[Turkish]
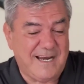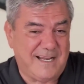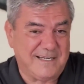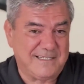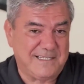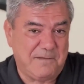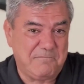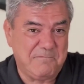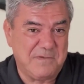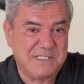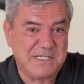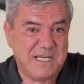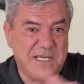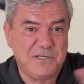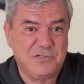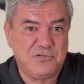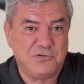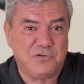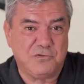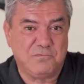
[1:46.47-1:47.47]
girerken
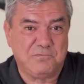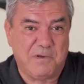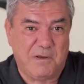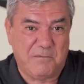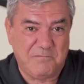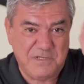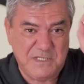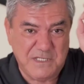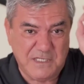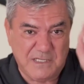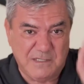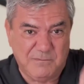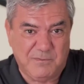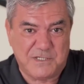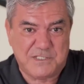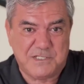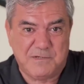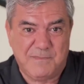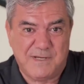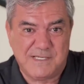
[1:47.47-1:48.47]
mesela hiç unutmayalım.
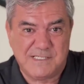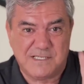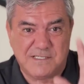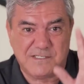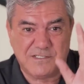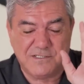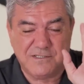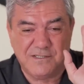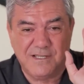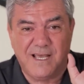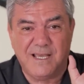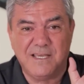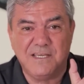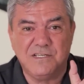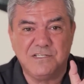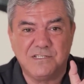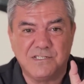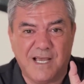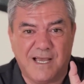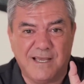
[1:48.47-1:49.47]
Yılbaşı mesajında
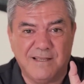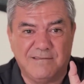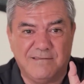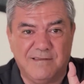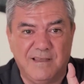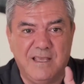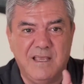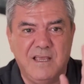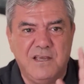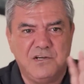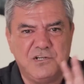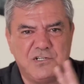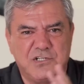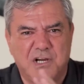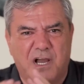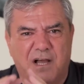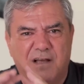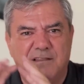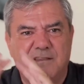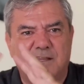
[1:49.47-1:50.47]
izah etti.
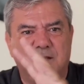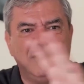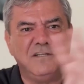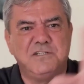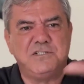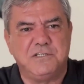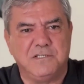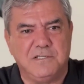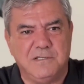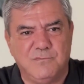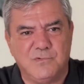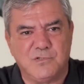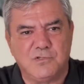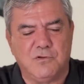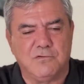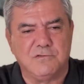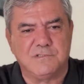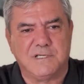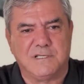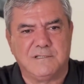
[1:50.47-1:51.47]
Şahlanış
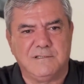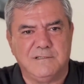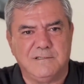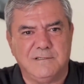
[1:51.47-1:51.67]
yılımız oldu.